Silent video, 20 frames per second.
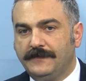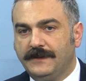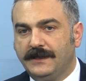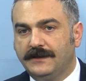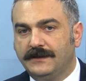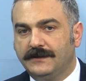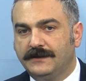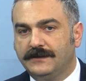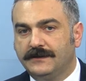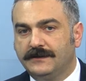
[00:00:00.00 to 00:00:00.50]

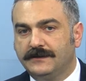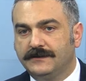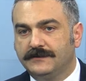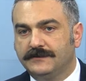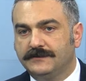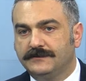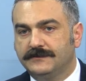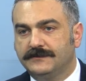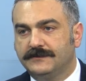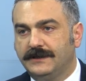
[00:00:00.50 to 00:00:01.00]
E,
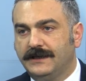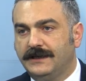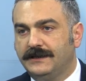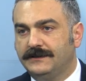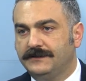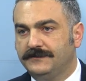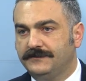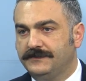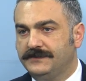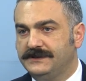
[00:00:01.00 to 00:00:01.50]

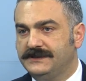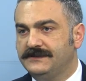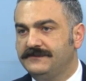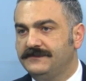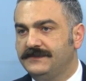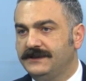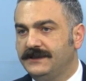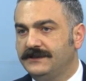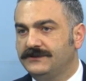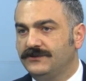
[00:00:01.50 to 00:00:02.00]
yani
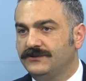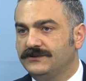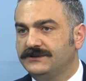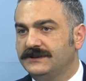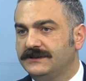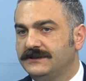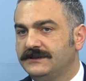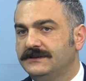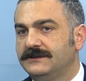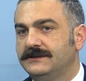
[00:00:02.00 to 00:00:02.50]
bizim yine
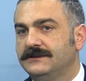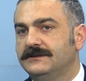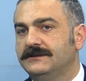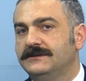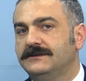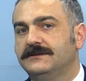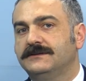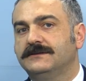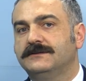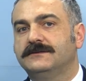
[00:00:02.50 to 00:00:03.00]
çokça e,
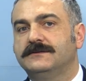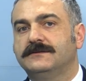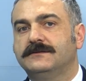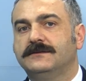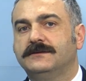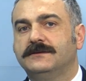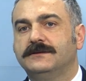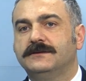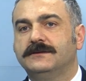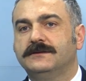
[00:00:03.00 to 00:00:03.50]

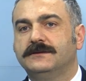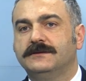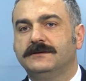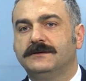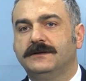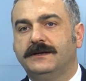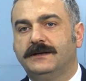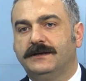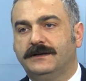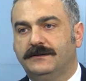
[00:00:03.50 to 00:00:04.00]
e,
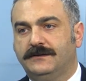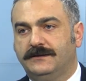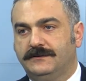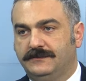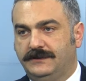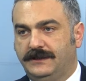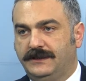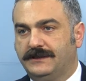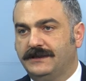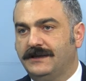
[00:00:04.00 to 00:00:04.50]

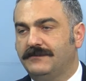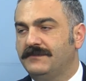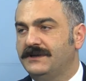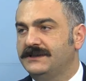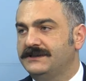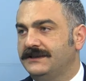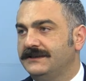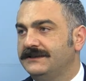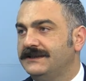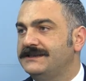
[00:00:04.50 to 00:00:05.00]
Ekrem
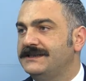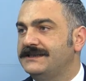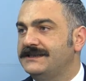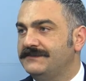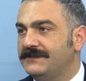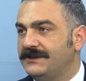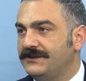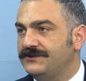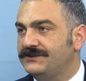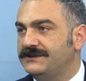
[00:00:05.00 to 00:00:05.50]
Başkan'ın da
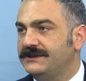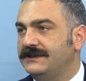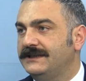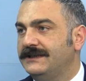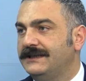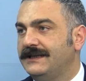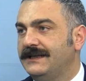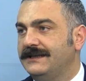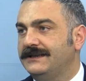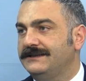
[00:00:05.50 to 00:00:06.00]
seçimden önce
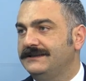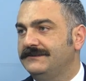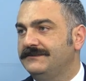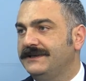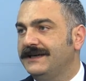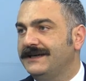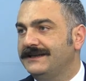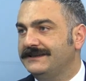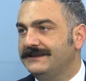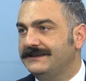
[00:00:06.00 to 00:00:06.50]
dillendirdi.
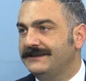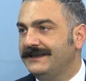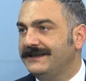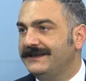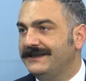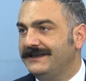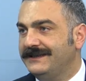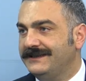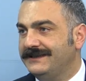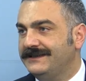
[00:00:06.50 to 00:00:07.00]
Kentin
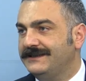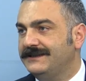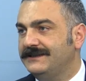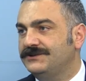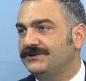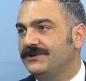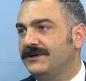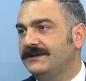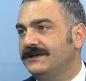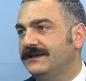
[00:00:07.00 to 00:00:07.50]
nereye gittiğini
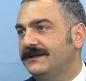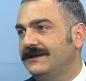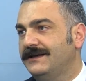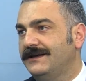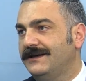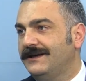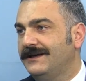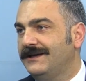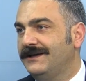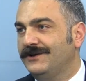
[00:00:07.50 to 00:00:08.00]
şu anda
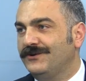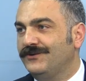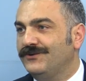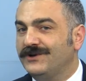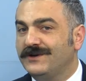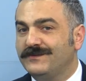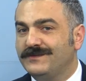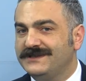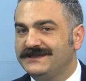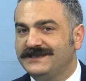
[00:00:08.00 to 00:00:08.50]

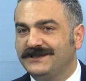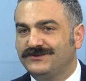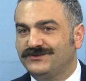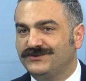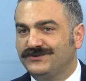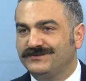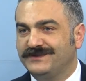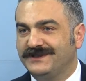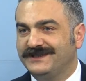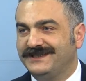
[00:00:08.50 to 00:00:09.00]
görebilecek durumda